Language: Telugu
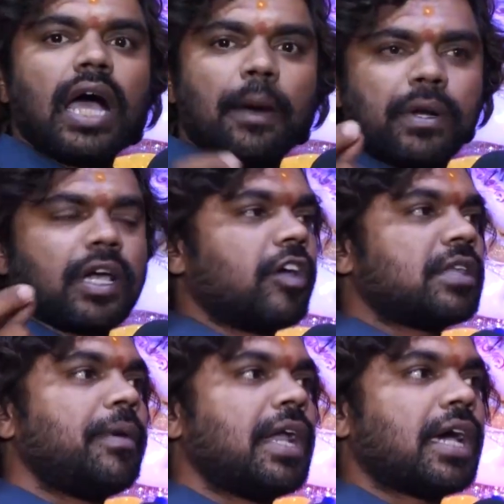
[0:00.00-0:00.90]
అప్పుడు కవిత
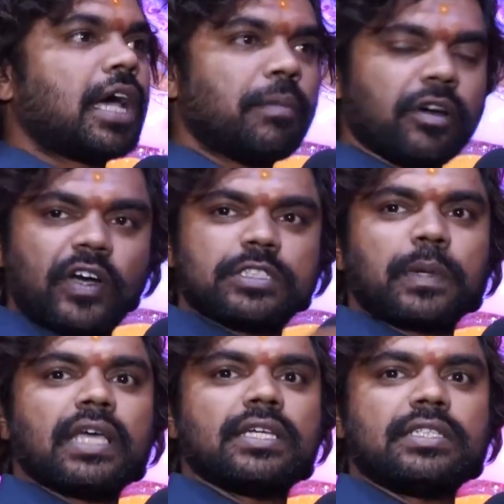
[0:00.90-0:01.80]
మేడం గారు మాకు ఫస్ట్
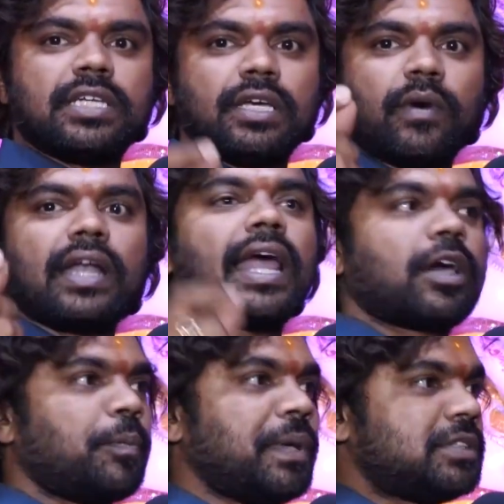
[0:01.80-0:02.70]
ప్రైజ్ ఇచ్చి వన్
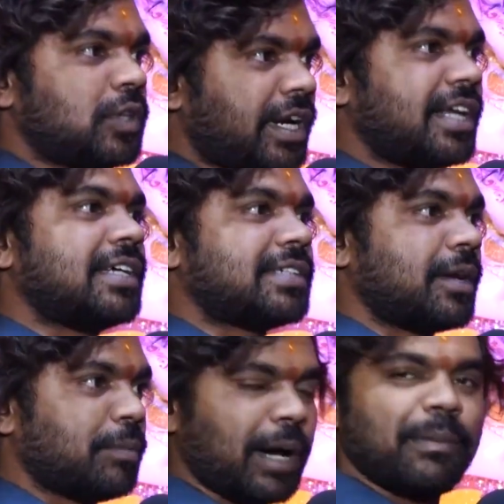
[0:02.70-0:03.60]
ల్యాక్ రూపీస్ డొనేట్
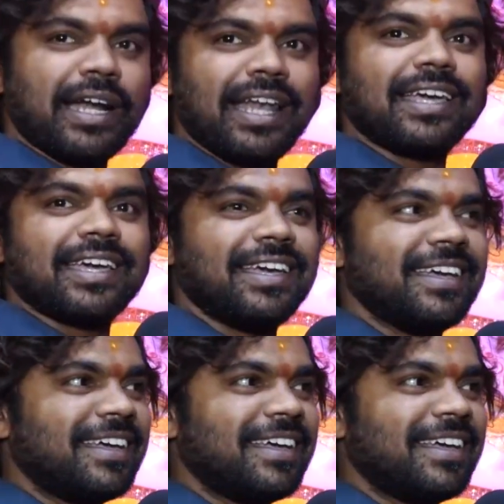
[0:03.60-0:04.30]
చేశారు మా మండలికి